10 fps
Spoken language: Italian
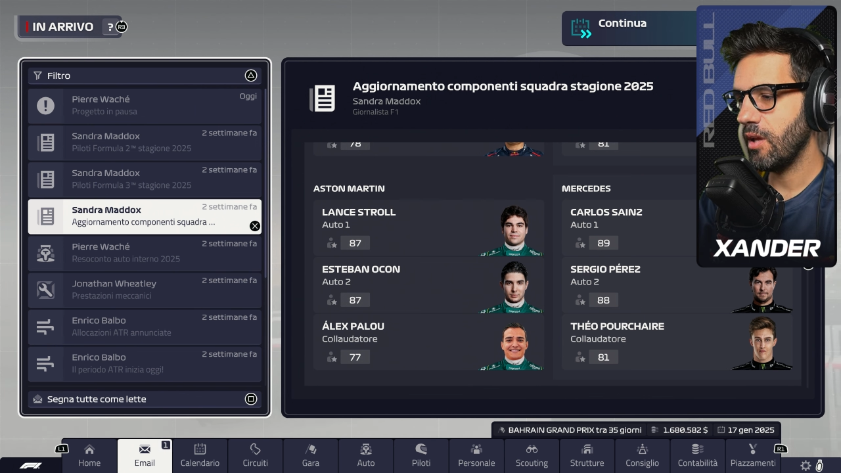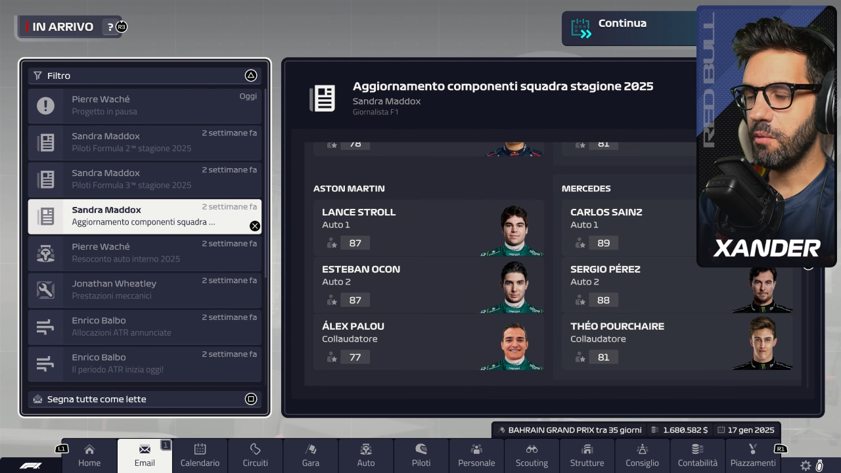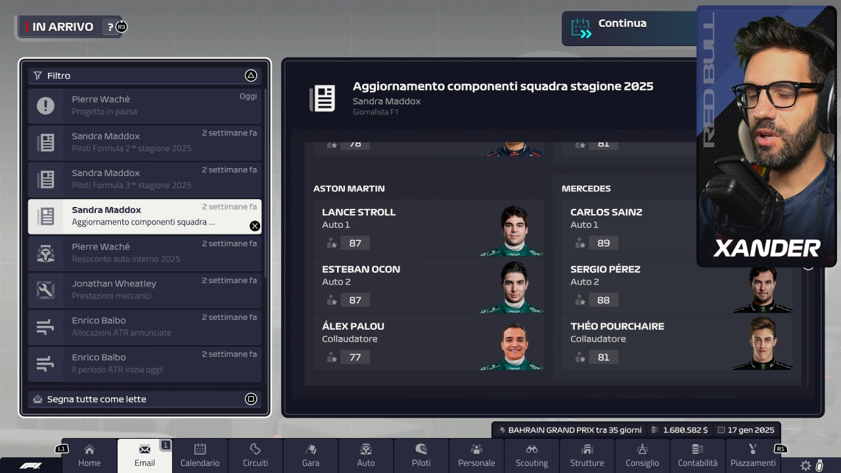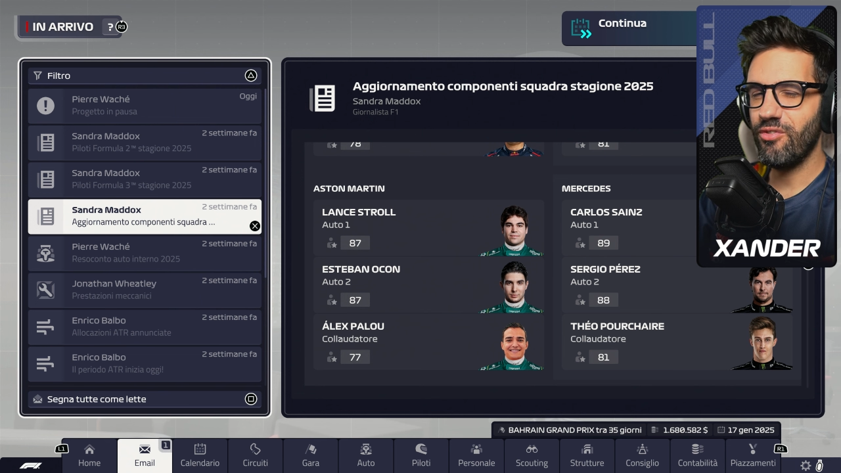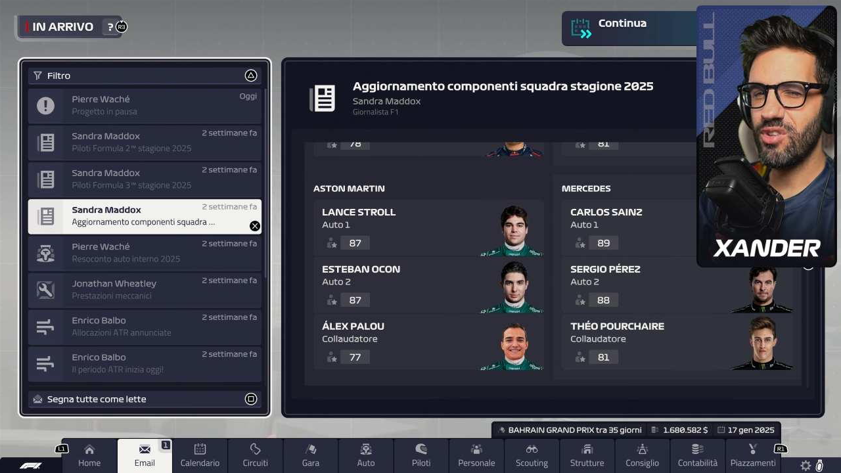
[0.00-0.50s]
E
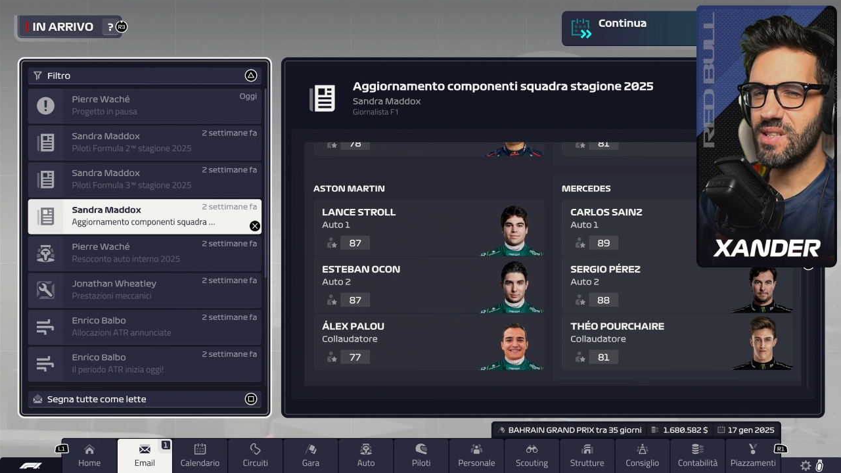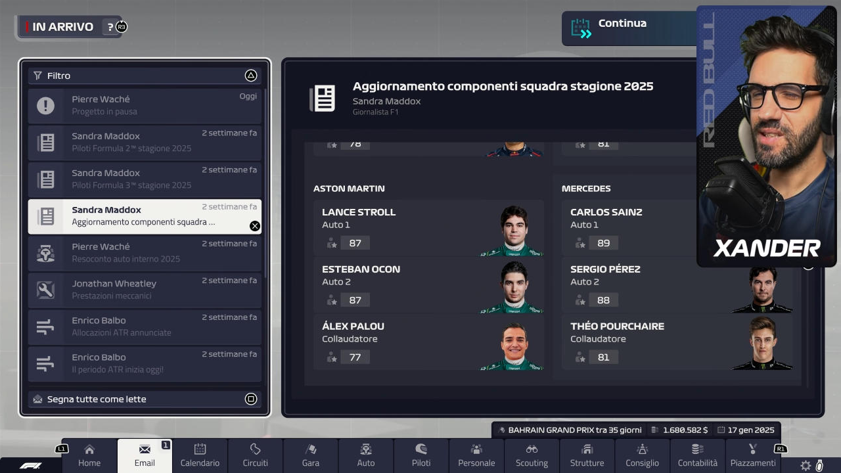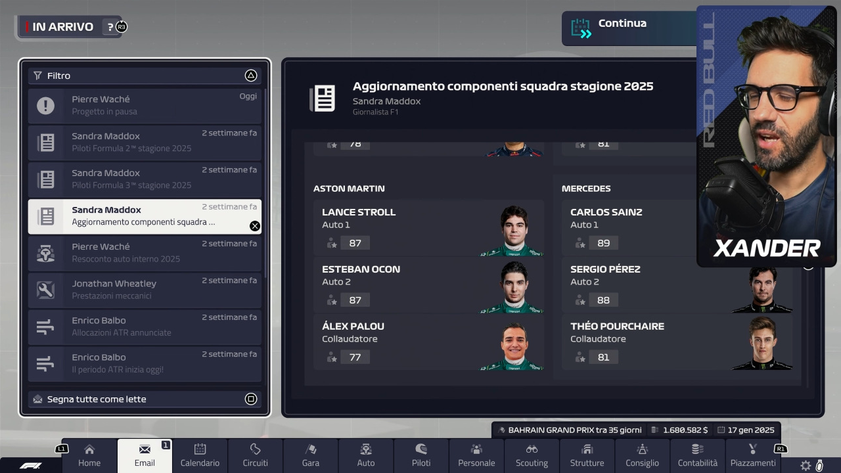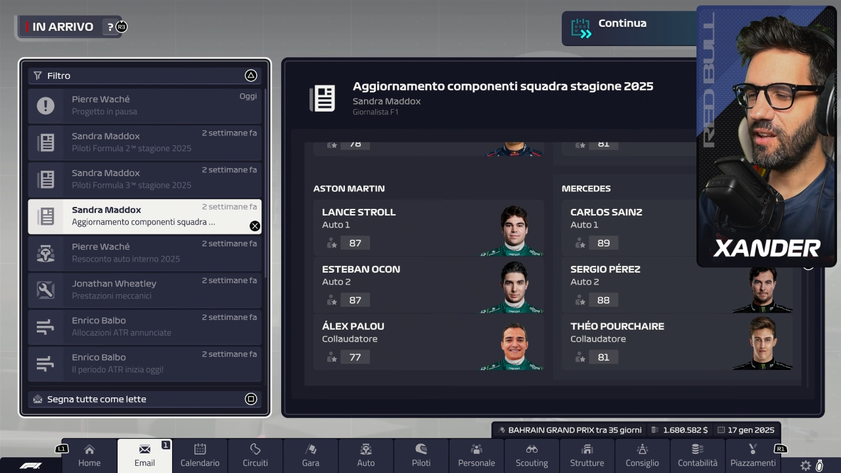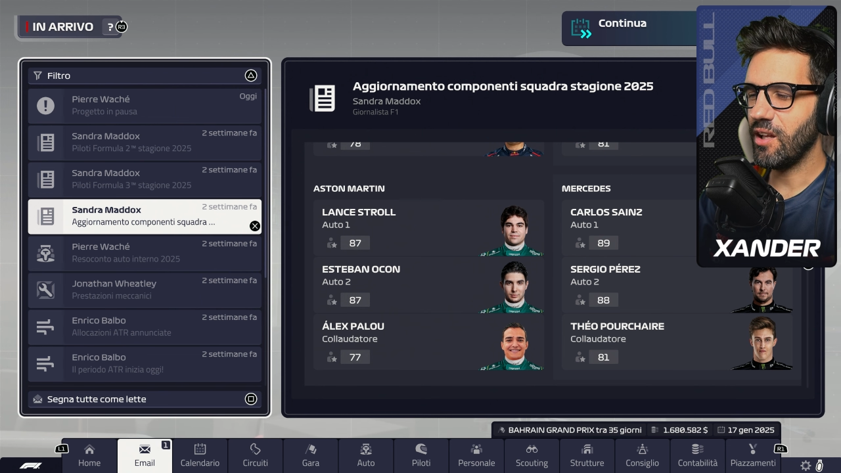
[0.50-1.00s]
quindi forse
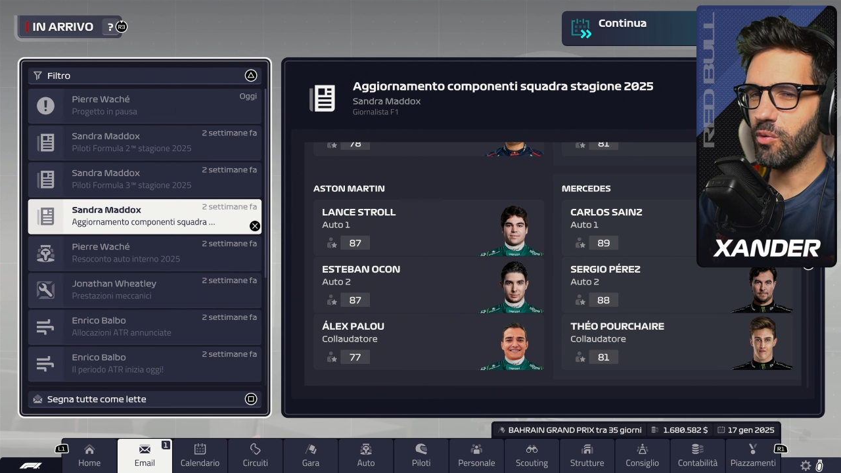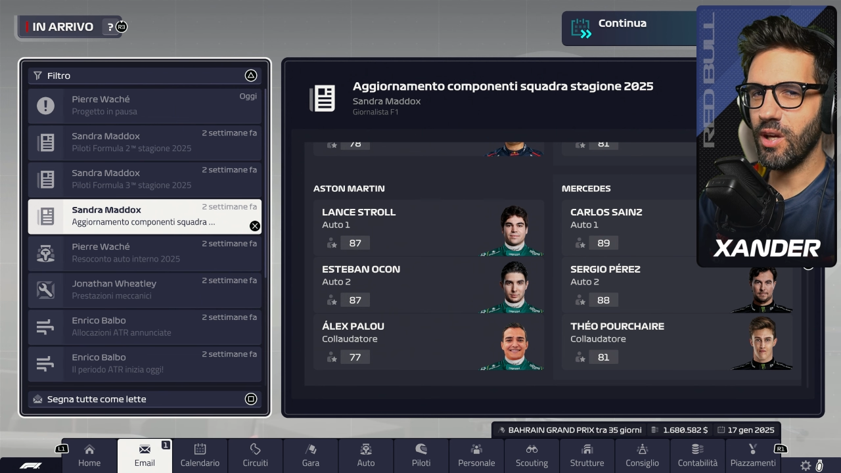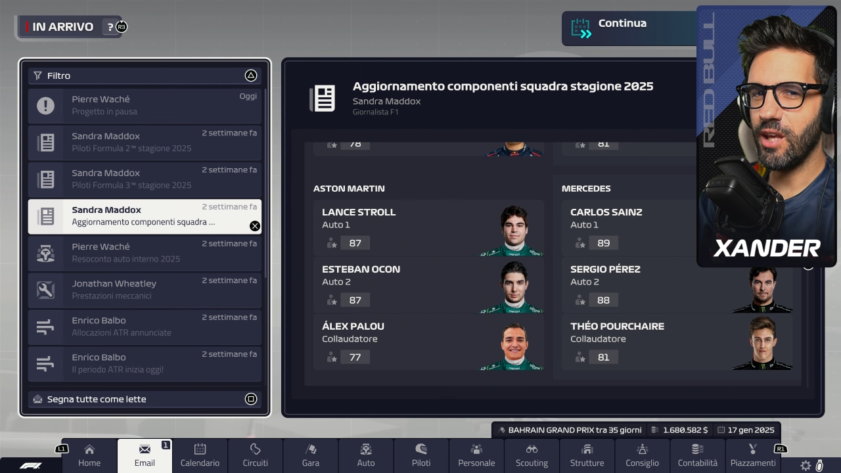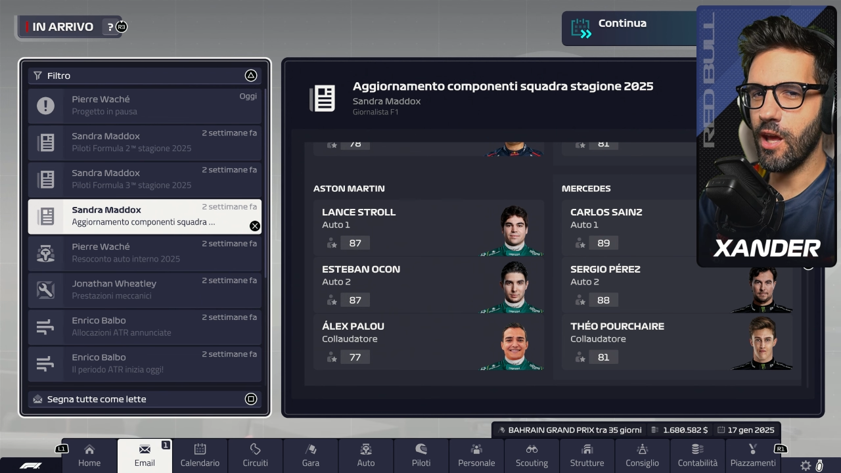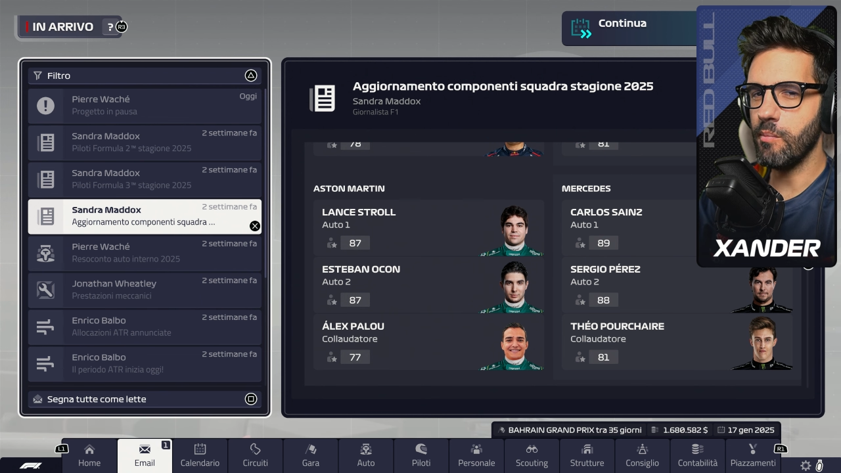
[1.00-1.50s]
si è ritirato
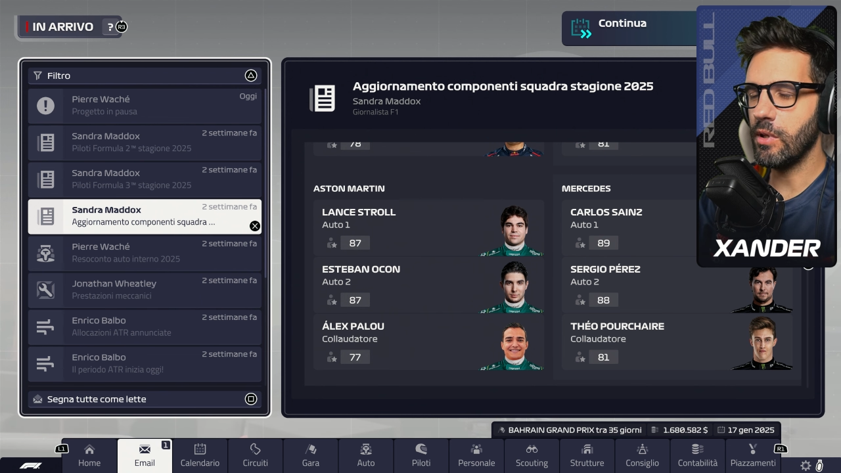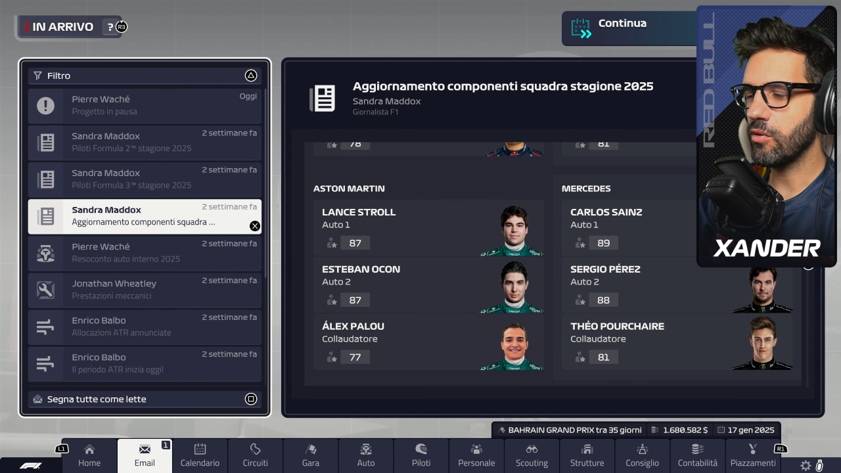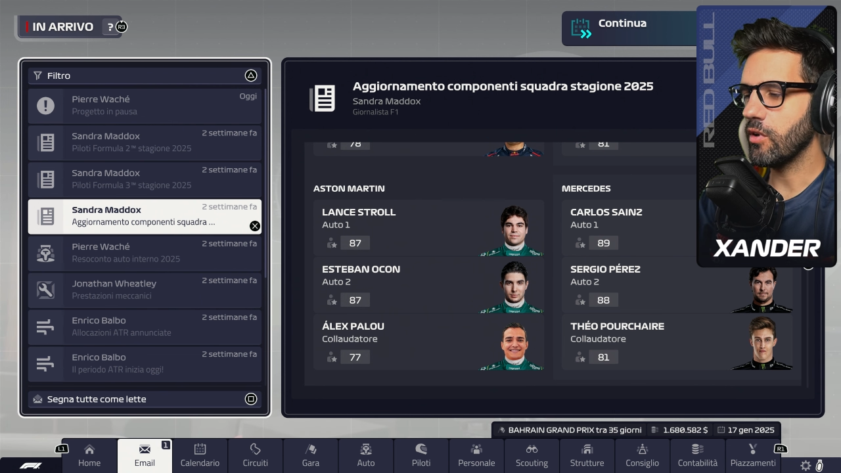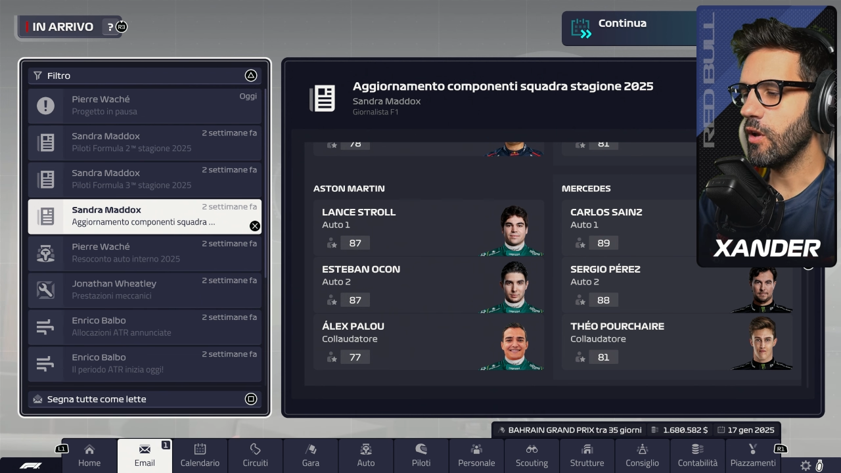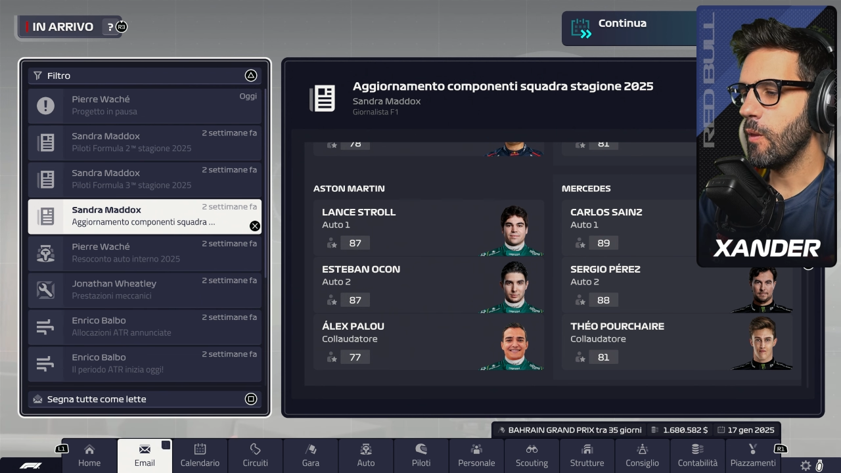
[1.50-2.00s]
anche
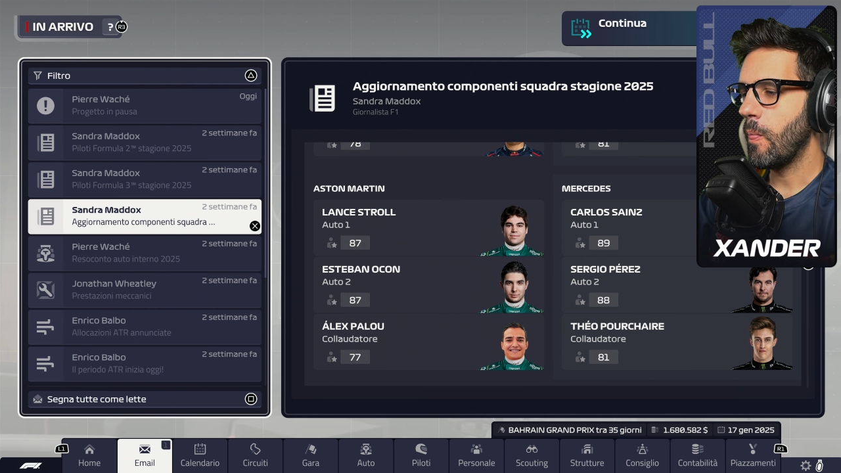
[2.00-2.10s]
Hamilton.